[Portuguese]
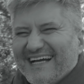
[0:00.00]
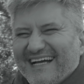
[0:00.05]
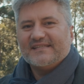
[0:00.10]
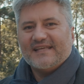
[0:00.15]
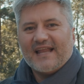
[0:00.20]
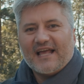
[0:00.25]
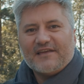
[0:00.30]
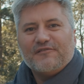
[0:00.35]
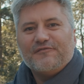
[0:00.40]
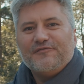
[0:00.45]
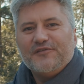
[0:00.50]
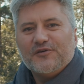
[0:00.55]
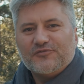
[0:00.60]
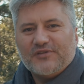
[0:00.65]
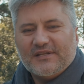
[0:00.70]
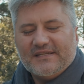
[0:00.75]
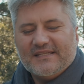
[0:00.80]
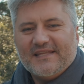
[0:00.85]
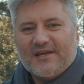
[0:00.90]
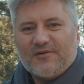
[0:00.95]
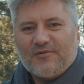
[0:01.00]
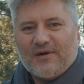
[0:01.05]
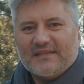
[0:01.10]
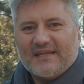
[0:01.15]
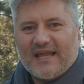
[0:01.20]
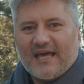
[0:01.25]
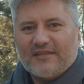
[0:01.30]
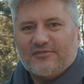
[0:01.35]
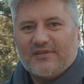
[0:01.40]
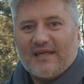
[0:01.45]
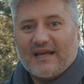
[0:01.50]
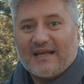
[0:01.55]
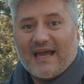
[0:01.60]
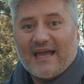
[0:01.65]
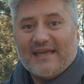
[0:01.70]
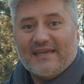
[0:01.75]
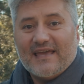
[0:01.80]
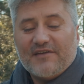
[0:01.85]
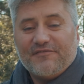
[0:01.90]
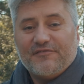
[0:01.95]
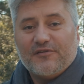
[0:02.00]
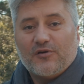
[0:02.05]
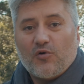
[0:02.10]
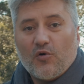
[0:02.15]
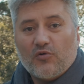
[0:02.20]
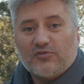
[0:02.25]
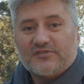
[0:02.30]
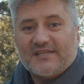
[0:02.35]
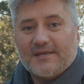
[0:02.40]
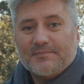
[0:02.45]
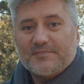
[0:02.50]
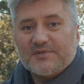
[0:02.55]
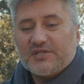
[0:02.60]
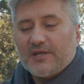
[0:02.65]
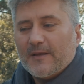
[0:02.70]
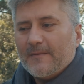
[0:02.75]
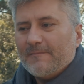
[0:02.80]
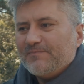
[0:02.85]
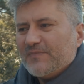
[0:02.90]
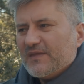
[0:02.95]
Será que o filtro ND quadrado da KF Concept